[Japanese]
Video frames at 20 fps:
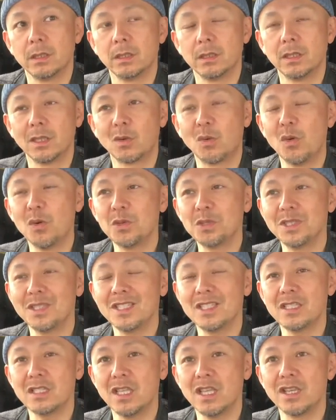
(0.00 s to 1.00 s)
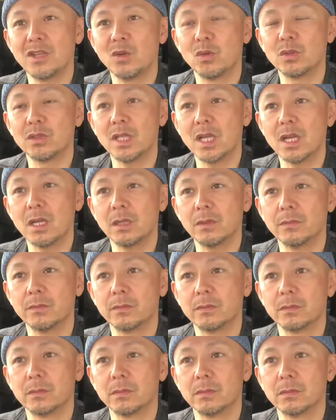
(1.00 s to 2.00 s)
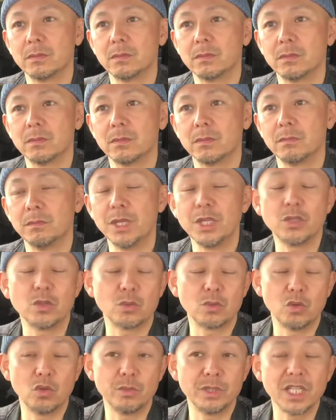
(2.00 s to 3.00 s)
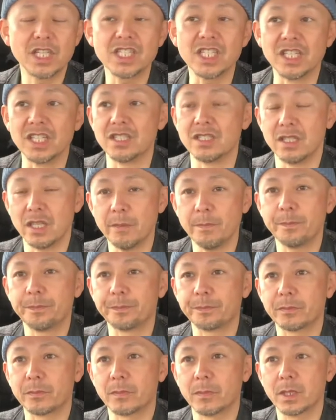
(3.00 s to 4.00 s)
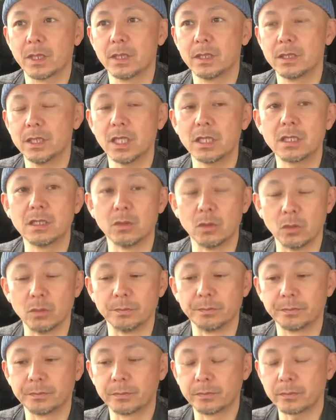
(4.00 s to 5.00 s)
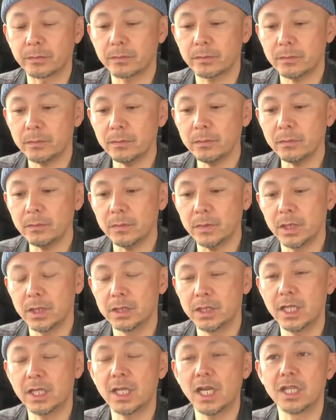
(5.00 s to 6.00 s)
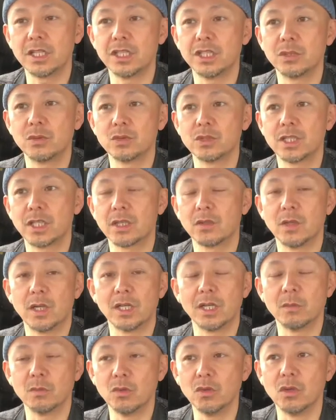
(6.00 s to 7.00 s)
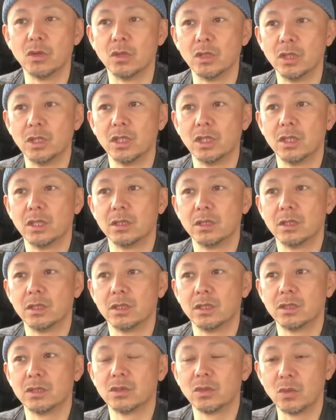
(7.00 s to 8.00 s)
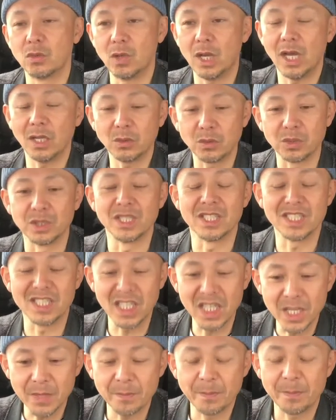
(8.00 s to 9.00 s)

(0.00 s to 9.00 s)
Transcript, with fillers: で、更生していろんな名曲を生み出してですね、さっきの「世界に一つだけの花」もその後にですね